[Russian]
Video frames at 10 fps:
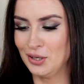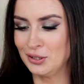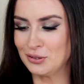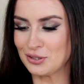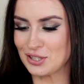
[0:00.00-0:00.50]
и
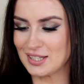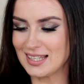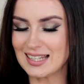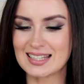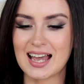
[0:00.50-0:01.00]
то же
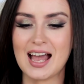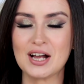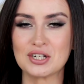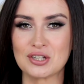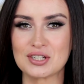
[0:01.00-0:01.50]
делать?
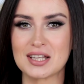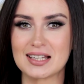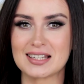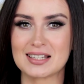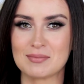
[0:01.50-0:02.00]
Что
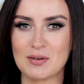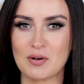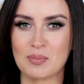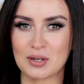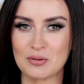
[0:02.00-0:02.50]
касается
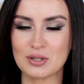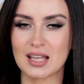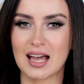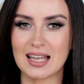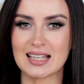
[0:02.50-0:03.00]
самого
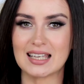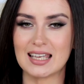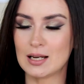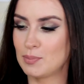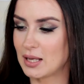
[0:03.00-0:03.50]
продукта, это
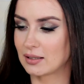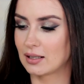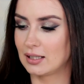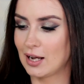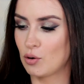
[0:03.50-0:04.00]

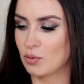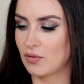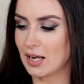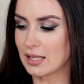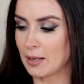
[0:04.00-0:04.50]
гель-пенка для
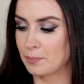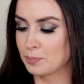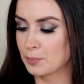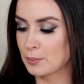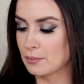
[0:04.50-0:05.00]
умывания.
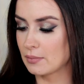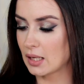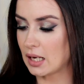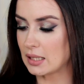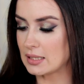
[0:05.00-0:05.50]

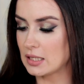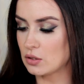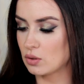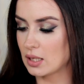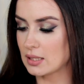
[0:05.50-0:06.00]
А,
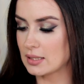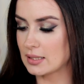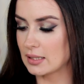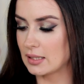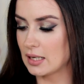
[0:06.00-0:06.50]
здесь у нас
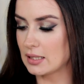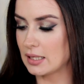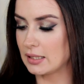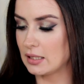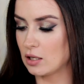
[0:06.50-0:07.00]

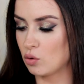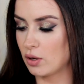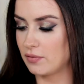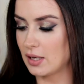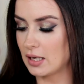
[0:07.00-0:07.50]
центелла и
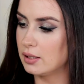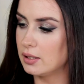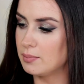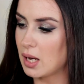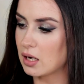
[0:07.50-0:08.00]
алоэ вера
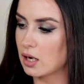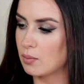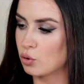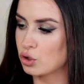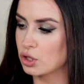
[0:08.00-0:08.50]
и
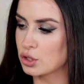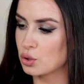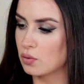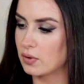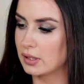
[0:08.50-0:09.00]
мягкая моющая
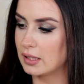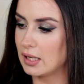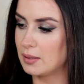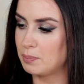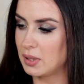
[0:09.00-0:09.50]
основа
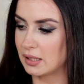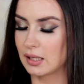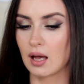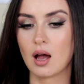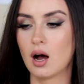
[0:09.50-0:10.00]
гель
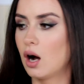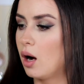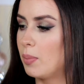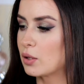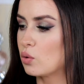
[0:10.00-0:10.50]
пенки.
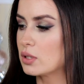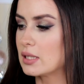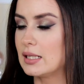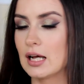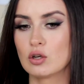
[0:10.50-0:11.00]
А,
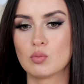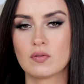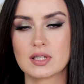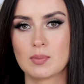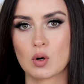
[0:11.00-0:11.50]
подходит для
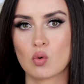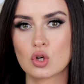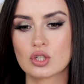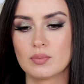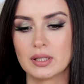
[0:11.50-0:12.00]
любого типа
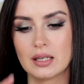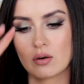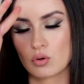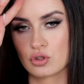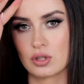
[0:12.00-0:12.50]
кожи.
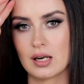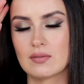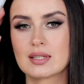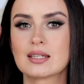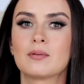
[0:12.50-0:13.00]
Мне очень
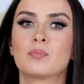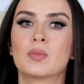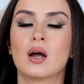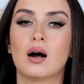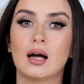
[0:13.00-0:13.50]
нравится
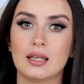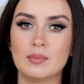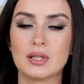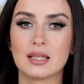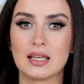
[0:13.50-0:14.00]
а,
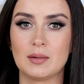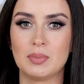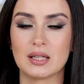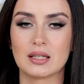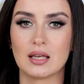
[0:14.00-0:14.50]
именно гель
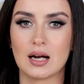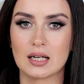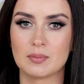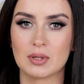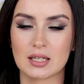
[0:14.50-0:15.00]
пенки
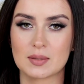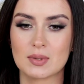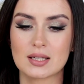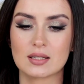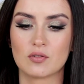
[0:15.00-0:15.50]
от
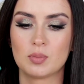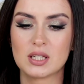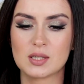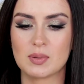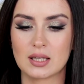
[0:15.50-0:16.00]
Белкосмекс. В
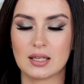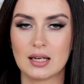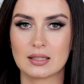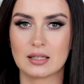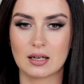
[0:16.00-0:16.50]
принципе, это
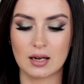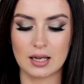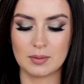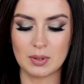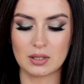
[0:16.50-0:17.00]
гель, это
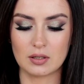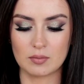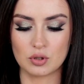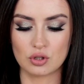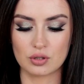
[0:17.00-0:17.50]
никакая не пенка,
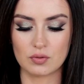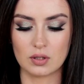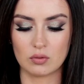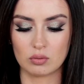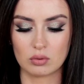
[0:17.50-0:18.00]
я вам сейчас
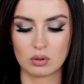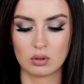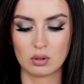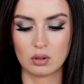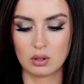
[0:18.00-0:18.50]
выдавлю.
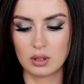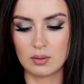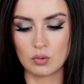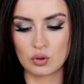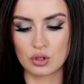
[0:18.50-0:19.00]

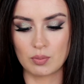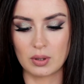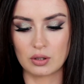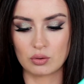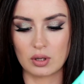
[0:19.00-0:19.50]
Немножечко
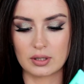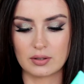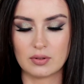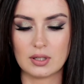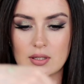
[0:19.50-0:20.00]
покажу, как
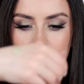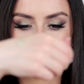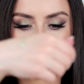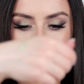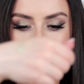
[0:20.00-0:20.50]
это выглядит.
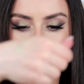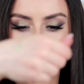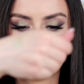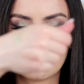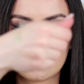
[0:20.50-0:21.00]

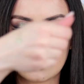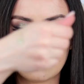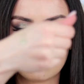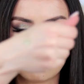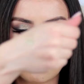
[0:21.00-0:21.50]

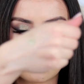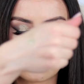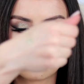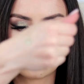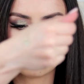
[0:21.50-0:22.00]
Следующим
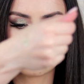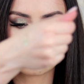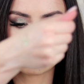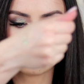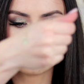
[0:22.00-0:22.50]
образом все
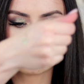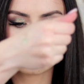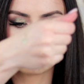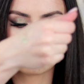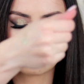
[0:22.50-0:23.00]
это
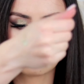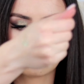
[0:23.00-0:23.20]
смотрится, такой